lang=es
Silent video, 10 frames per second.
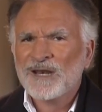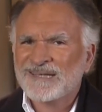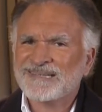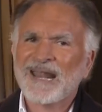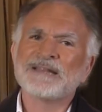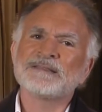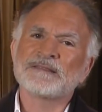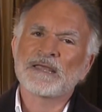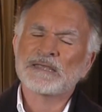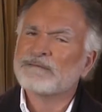
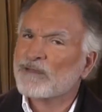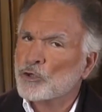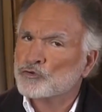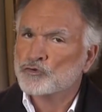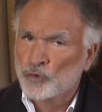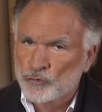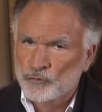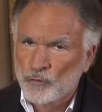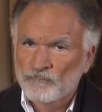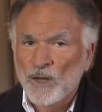lacerante y
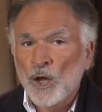vergonzoso,